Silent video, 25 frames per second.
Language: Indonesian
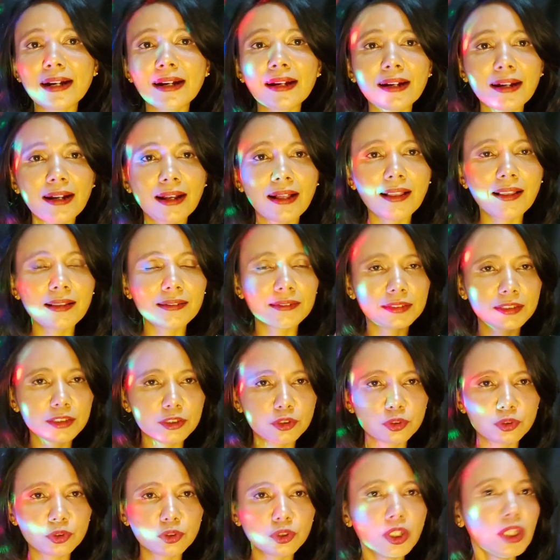nakal
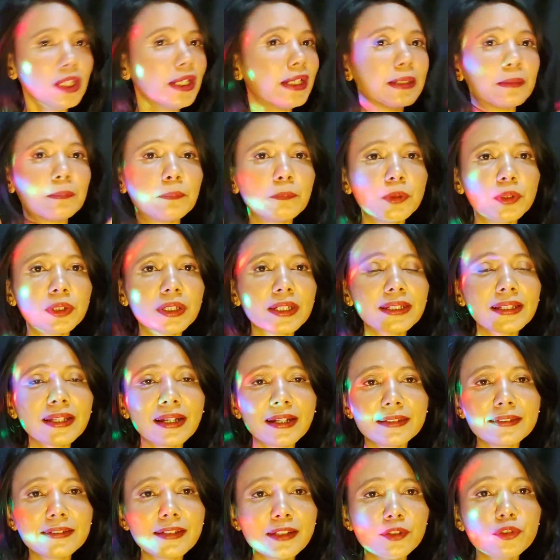gitu. Bukan
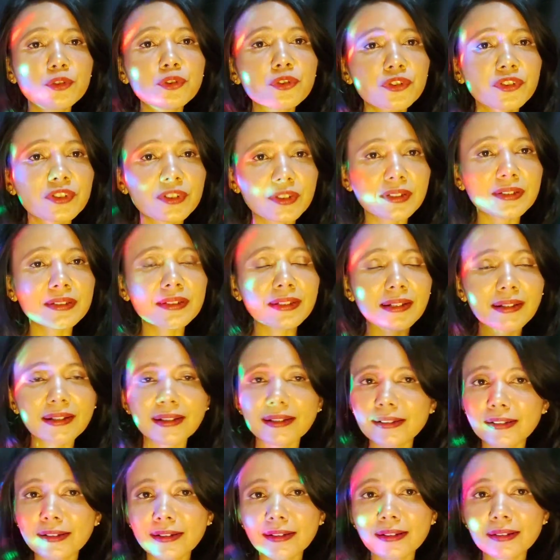hanya usernya,
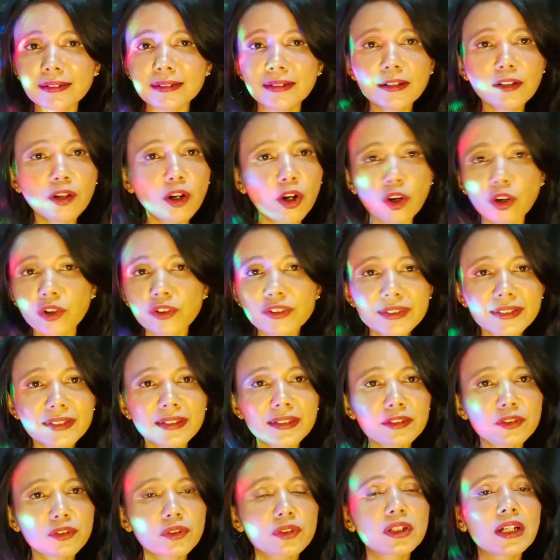kadang-kadang
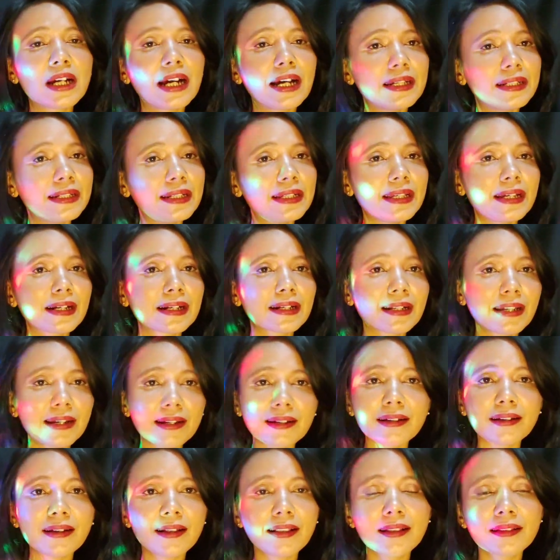hostnya juga ada yang
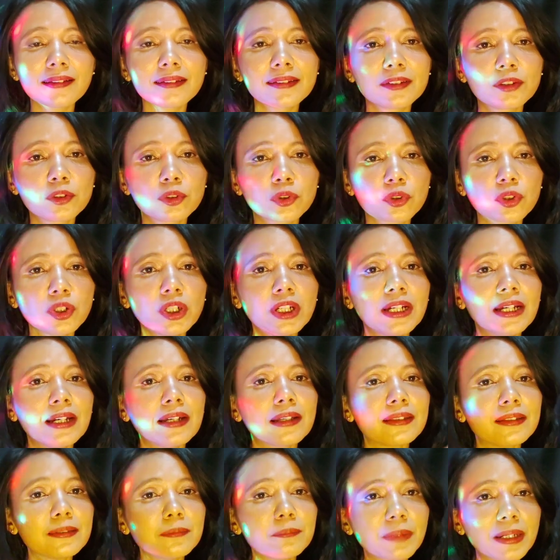nakal gitu.
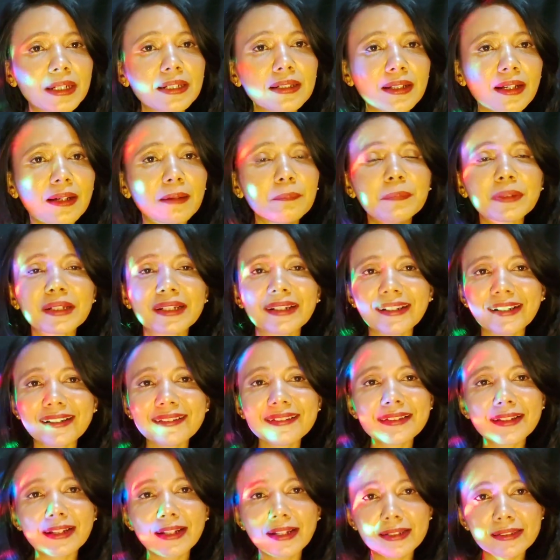Dimana
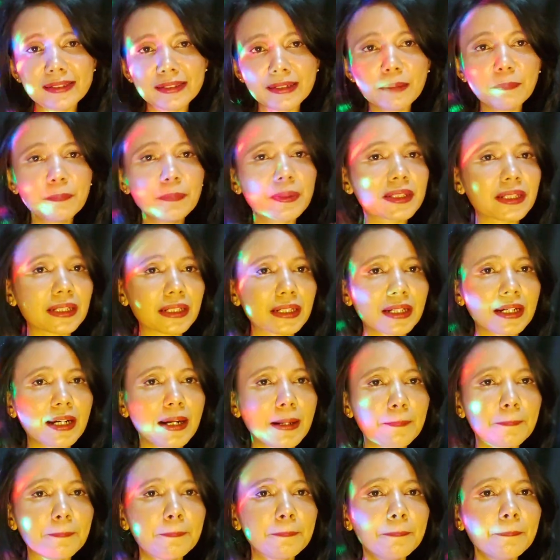mereka sengaja
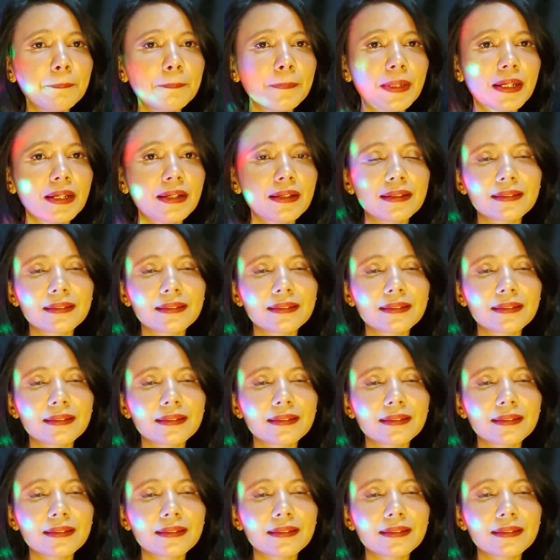merekam